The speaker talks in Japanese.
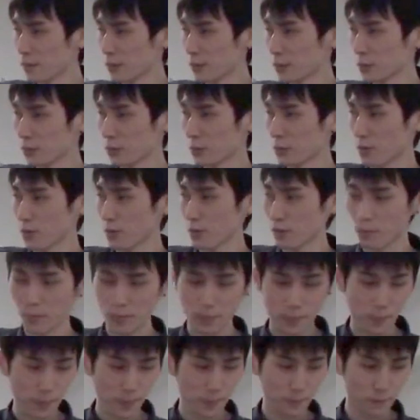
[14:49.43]
どのよ
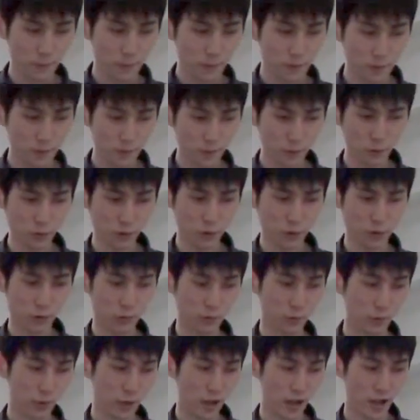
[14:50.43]
う
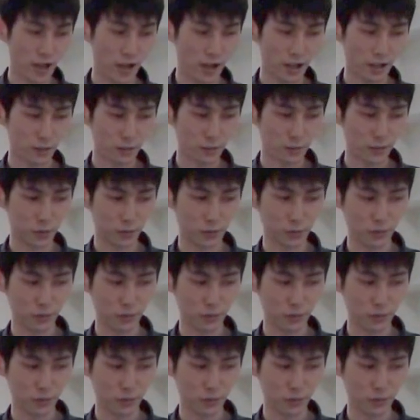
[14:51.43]
なもの、